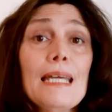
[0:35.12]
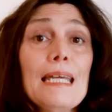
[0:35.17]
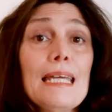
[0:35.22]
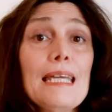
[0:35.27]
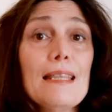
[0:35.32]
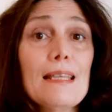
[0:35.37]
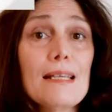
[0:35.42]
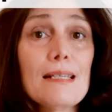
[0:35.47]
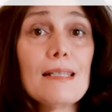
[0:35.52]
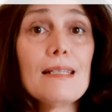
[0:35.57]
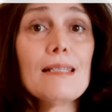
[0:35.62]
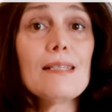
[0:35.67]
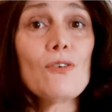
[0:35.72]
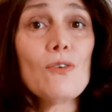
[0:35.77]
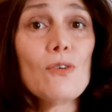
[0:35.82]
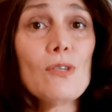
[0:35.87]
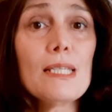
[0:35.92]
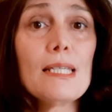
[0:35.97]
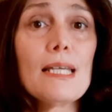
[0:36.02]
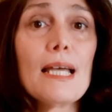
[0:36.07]
Y desde
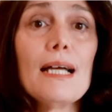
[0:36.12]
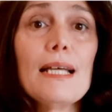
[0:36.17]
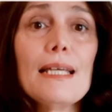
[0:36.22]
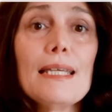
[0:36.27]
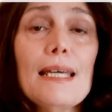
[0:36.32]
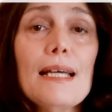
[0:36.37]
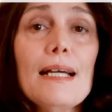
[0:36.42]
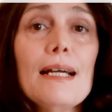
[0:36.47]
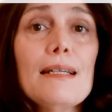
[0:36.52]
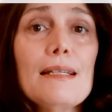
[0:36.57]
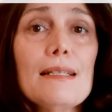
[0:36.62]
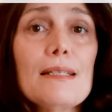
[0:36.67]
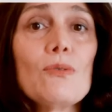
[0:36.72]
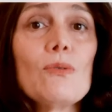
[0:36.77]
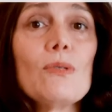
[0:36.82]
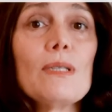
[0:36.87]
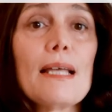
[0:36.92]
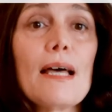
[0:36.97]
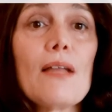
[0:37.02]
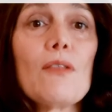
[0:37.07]
Escocia llegan
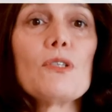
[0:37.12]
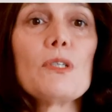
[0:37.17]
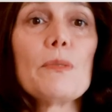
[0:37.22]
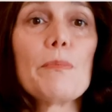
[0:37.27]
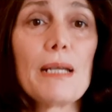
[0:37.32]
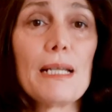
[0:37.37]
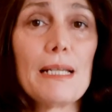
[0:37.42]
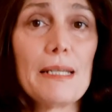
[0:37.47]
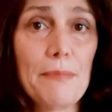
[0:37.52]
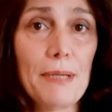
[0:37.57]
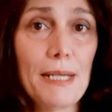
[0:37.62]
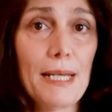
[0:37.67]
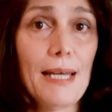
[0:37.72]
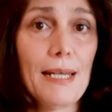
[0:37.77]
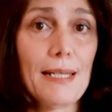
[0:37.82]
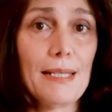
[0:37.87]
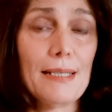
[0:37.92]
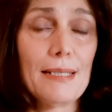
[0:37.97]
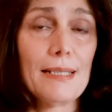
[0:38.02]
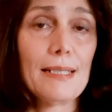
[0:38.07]
resultados
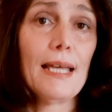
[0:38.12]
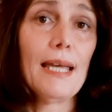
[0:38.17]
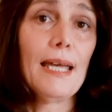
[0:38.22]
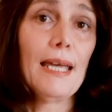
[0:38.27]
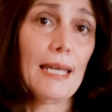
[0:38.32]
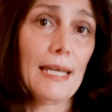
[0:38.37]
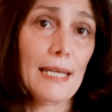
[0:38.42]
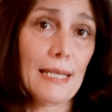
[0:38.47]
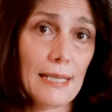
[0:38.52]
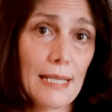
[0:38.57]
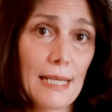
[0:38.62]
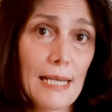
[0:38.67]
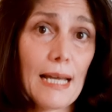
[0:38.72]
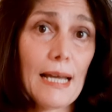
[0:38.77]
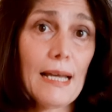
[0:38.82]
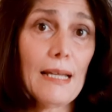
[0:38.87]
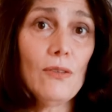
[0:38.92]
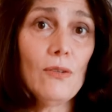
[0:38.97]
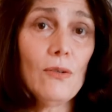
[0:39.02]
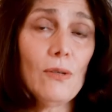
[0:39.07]
preliminares,
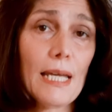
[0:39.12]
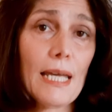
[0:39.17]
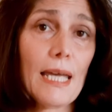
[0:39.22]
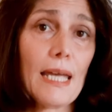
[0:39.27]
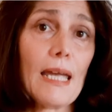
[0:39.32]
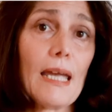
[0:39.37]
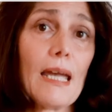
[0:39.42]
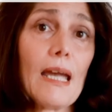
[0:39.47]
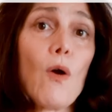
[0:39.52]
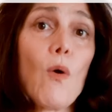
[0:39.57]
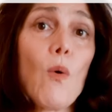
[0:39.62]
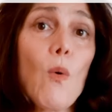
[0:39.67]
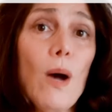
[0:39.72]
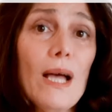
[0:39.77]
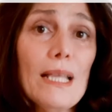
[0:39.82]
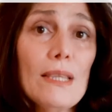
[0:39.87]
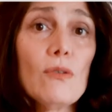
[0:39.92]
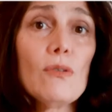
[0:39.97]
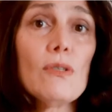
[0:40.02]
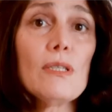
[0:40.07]
indicando que
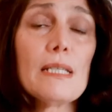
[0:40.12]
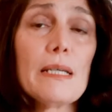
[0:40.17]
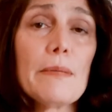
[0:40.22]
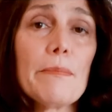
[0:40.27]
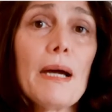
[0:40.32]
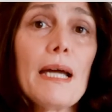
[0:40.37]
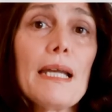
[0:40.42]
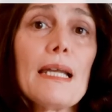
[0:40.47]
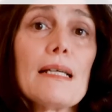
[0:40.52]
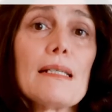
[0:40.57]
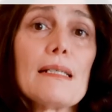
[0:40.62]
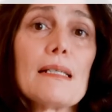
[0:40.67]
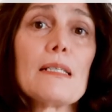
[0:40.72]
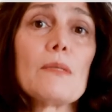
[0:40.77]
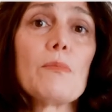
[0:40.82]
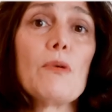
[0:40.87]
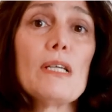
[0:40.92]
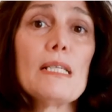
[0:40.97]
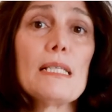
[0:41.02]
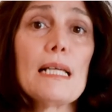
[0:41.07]
cuatro semanas
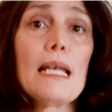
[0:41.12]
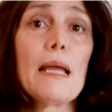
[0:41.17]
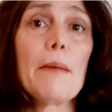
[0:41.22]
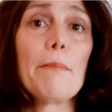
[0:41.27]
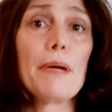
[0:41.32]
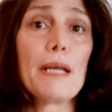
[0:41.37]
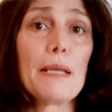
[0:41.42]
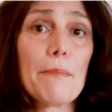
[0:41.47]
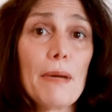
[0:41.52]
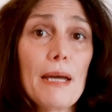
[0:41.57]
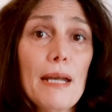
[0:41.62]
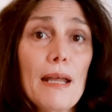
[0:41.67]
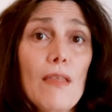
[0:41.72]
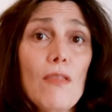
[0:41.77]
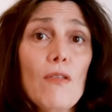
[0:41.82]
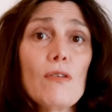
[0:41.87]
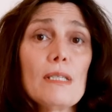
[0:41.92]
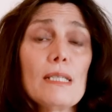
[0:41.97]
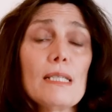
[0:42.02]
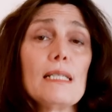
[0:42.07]
después de la primera
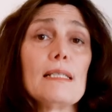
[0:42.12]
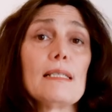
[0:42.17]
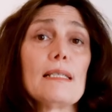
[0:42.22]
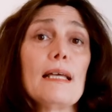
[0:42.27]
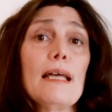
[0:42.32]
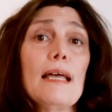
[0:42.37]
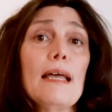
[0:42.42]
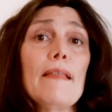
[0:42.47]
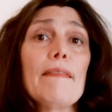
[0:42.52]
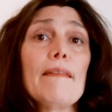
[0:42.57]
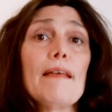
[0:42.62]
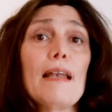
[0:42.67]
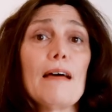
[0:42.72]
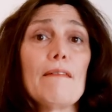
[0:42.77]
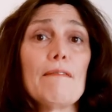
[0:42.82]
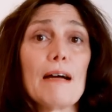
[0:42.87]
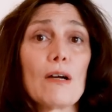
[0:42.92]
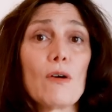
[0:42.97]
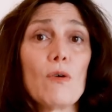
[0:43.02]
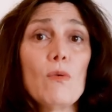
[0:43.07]
dosis de la
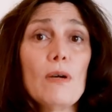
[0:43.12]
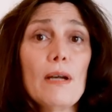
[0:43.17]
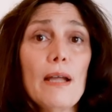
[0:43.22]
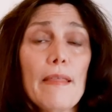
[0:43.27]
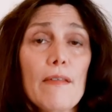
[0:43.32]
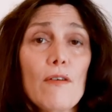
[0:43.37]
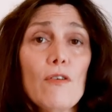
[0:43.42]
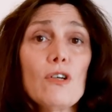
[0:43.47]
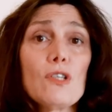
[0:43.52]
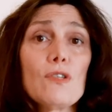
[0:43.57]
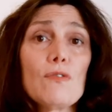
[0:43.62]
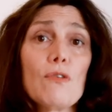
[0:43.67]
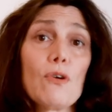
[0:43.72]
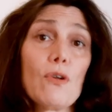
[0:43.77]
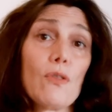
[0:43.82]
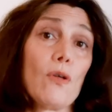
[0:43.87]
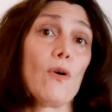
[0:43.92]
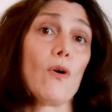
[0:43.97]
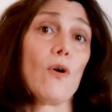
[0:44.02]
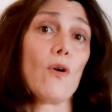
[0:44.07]
vacuna de
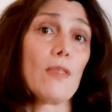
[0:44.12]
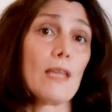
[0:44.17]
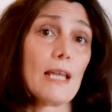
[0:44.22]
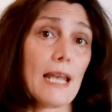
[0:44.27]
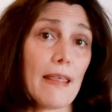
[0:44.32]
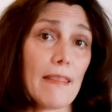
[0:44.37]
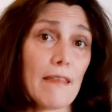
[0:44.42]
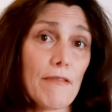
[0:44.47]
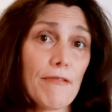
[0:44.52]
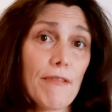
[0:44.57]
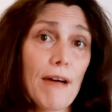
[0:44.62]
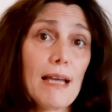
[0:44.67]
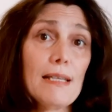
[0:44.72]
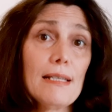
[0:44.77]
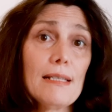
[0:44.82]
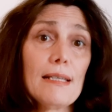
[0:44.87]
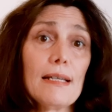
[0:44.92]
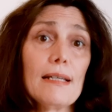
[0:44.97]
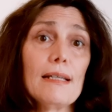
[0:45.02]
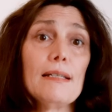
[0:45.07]
Oxford o de la de
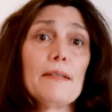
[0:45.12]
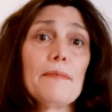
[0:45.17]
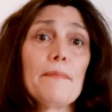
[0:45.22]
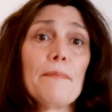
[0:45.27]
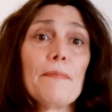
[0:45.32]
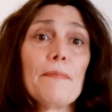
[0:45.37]
Pfizer,